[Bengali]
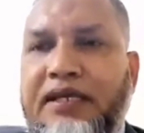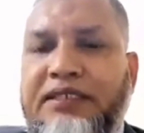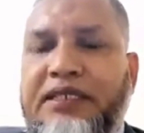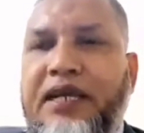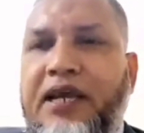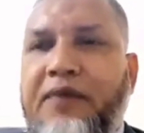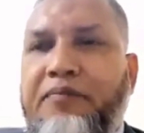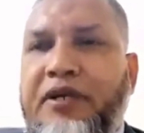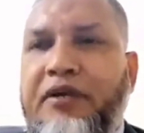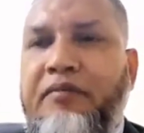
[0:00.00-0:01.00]
যেখানে
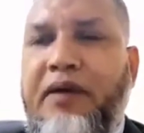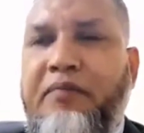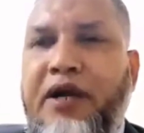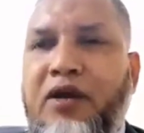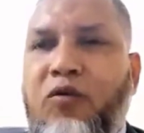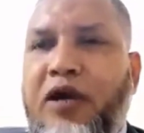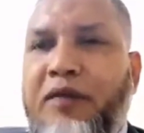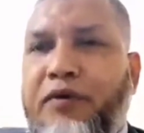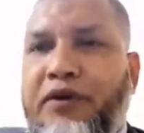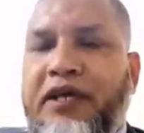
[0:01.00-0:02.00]
আপনি মেম্বার হওয়ার
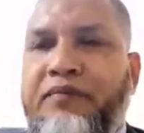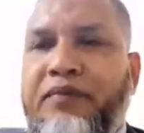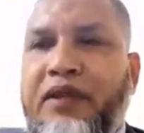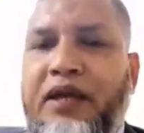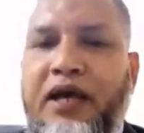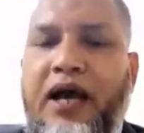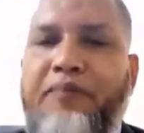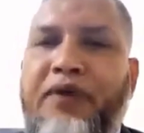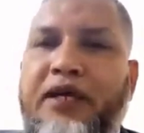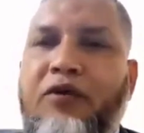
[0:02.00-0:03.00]
পরে
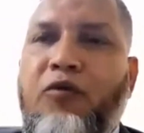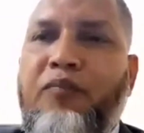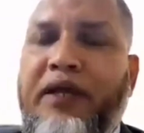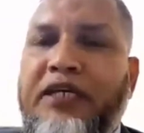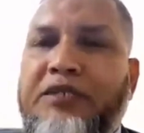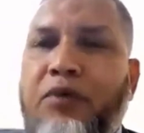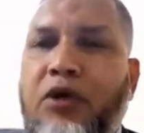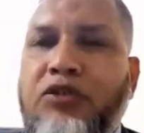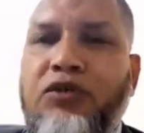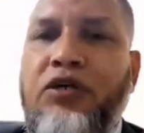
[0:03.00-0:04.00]
আপনাকে কোম্পানি
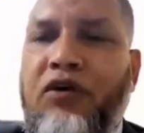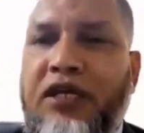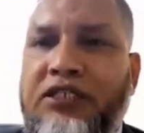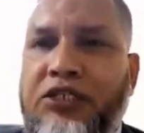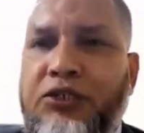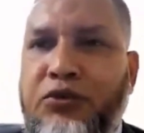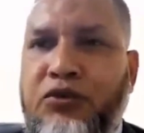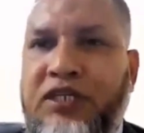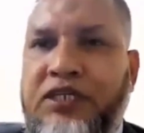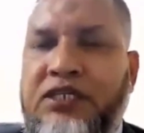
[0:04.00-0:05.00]
স্পন্সরিং করার যে
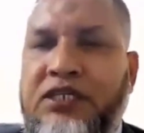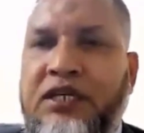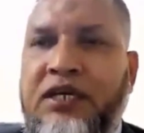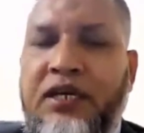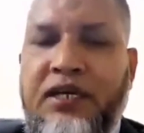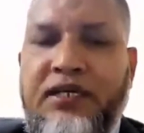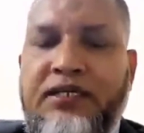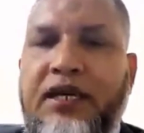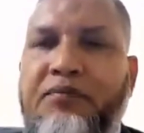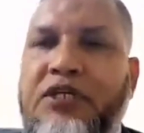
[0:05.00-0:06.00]
সুযোগটা দিচ্ছে
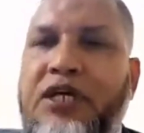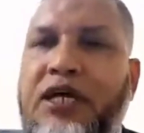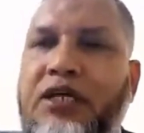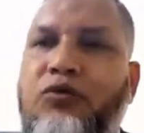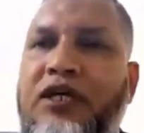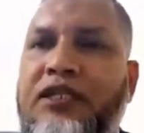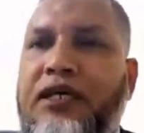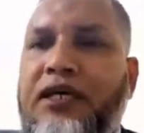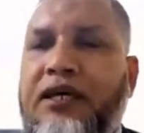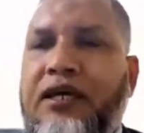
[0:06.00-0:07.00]
যে আপনি সারা দুনিয়া
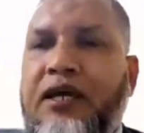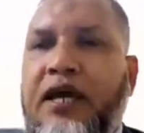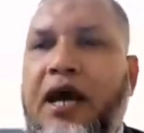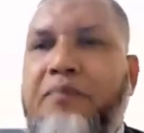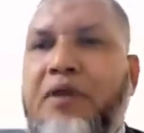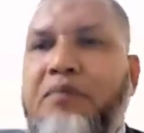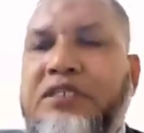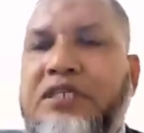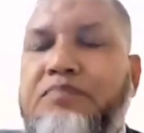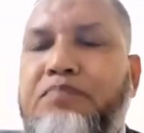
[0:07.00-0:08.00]
থেকে আপনার
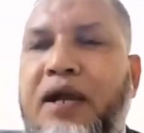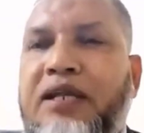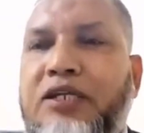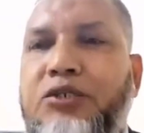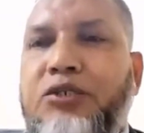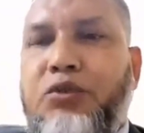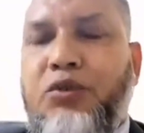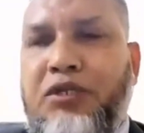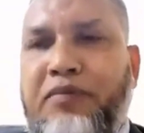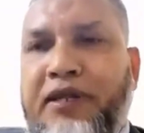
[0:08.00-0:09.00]
বিজনেস পার্টনার যুক্ত
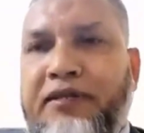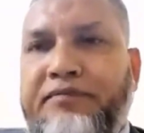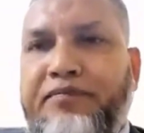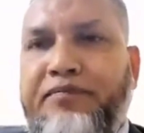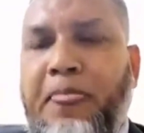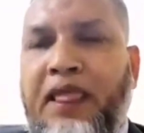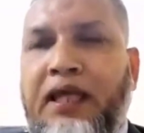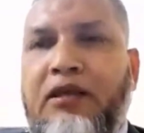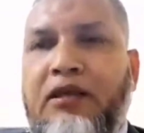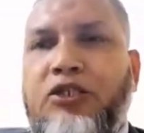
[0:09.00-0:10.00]
করতে পারেন
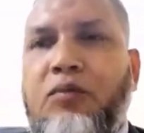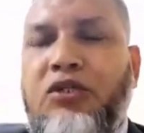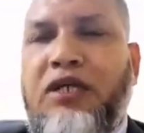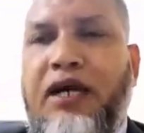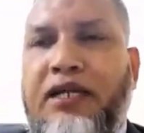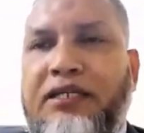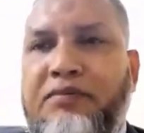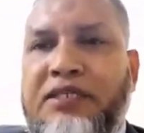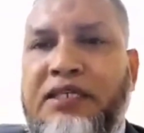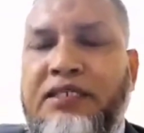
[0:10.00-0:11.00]
তাহলে চমৎকার একটা
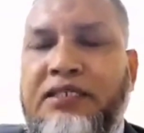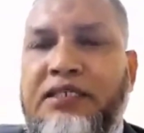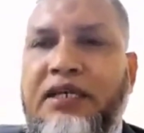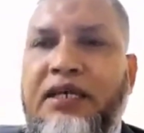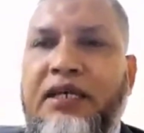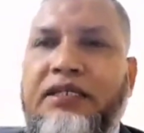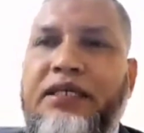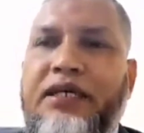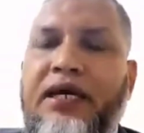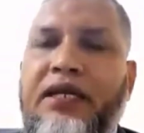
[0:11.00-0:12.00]
বিজনেস
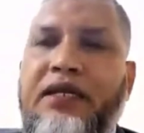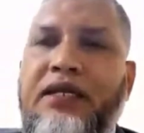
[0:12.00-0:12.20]
যেখানে